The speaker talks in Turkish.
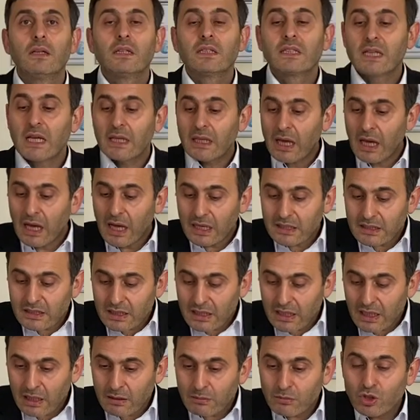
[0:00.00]
Sana
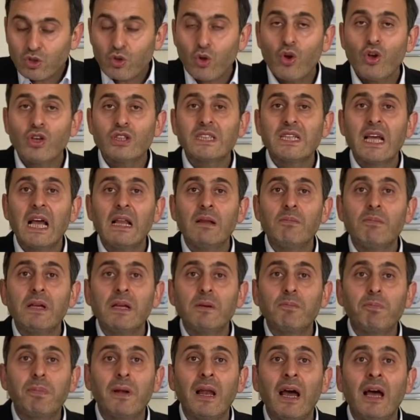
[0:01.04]
hazırlanmış özel
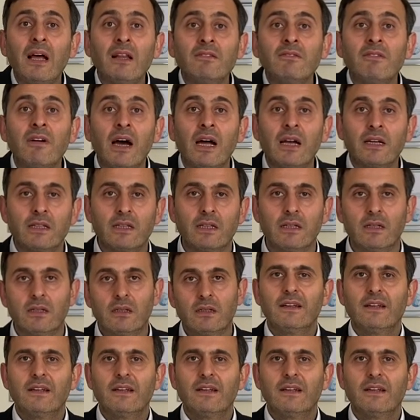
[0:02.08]
bir plan vardı.